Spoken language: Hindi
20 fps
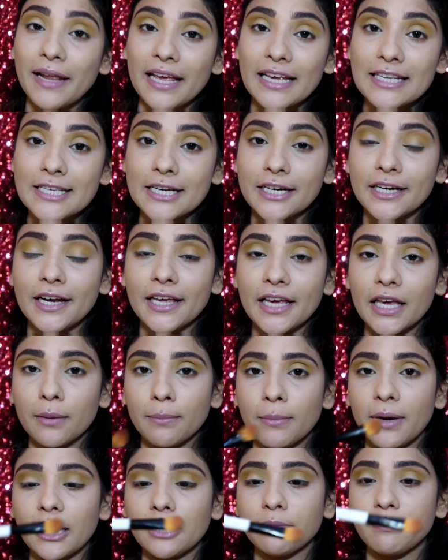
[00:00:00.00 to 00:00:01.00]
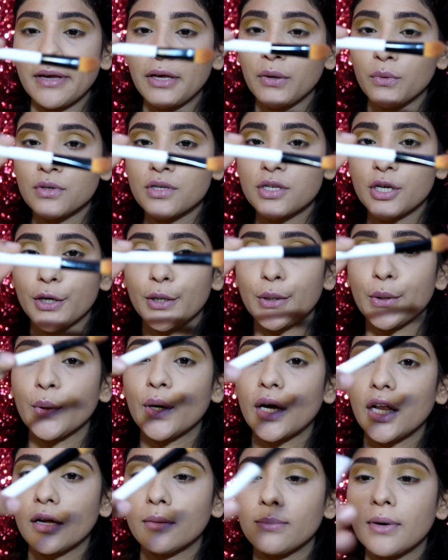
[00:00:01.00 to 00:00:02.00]
प्लेस करने के बाद मैं यूज़ कर रही
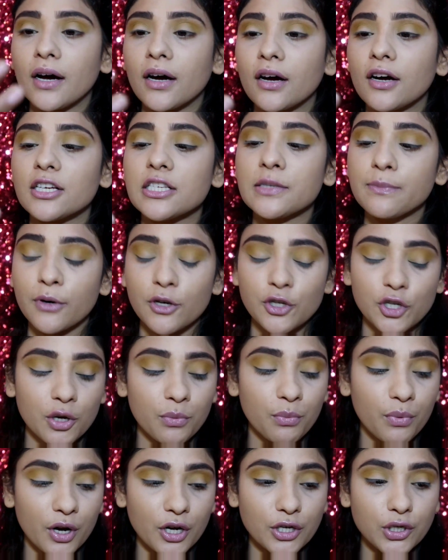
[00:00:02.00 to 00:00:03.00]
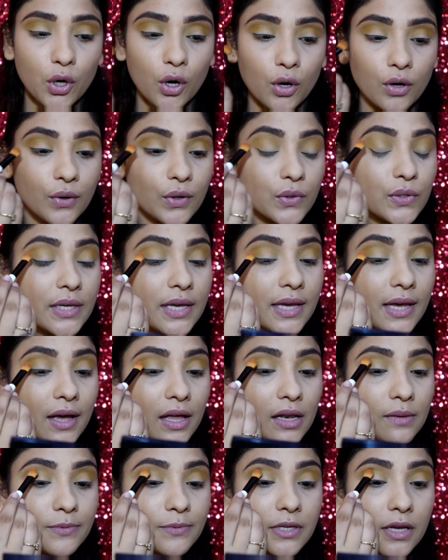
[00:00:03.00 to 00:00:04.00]
हूँ कलर बार का स्मर्जर ब्रश और इसकी
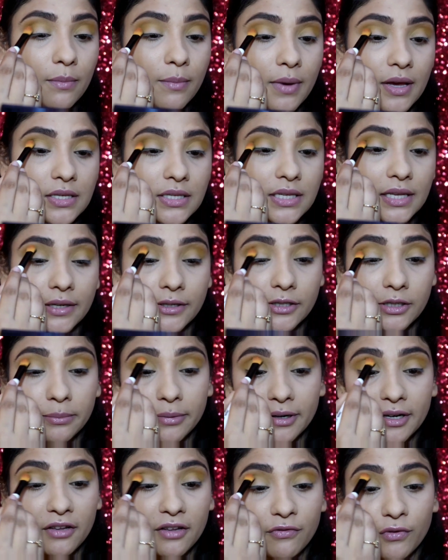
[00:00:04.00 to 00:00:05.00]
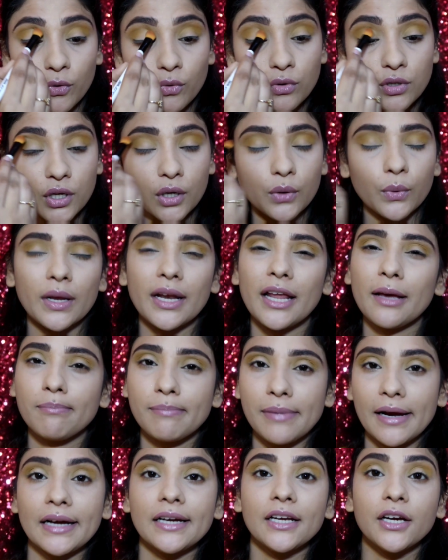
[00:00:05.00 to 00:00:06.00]
हेल्प से मैं इसे लिटिल बिट डिफ्यूज़ करूँगी
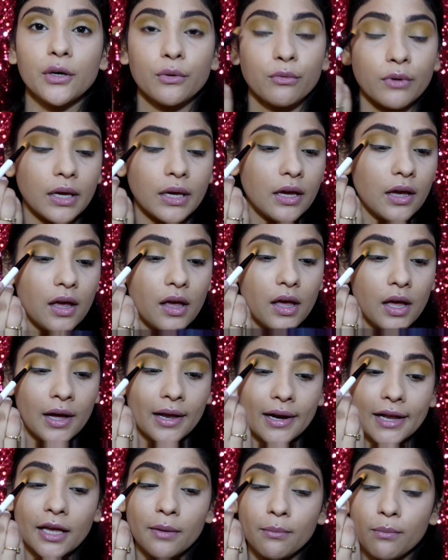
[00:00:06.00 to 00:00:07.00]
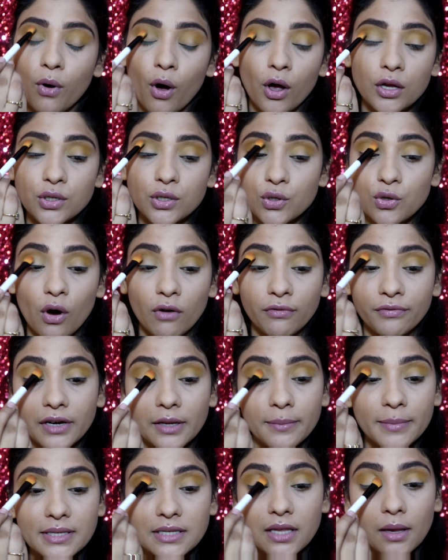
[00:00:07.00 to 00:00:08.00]
लाइक ब्लेंड करूंगी लेकिन बहुत
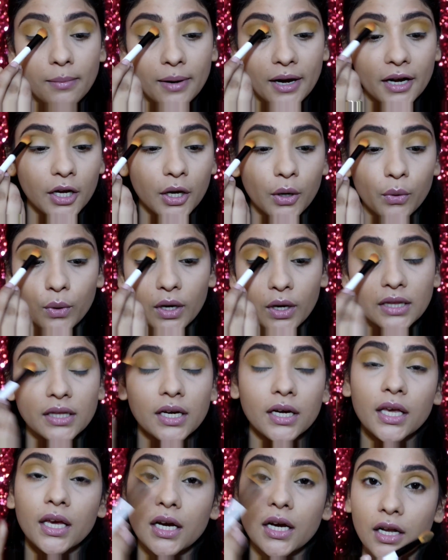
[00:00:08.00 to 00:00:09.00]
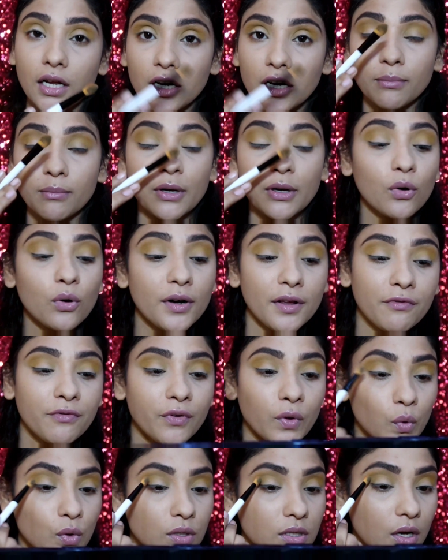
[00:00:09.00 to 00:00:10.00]
सॉफ्टली मैं इसे ब्लेंड करूँगी ताकि कलर बिल्कुल
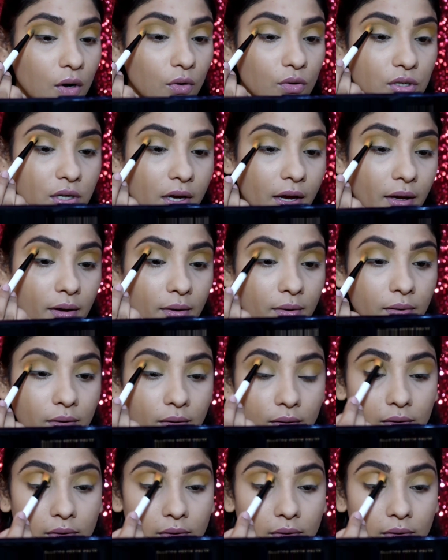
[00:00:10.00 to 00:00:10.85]
डिफ्यूज़ ना हो जाए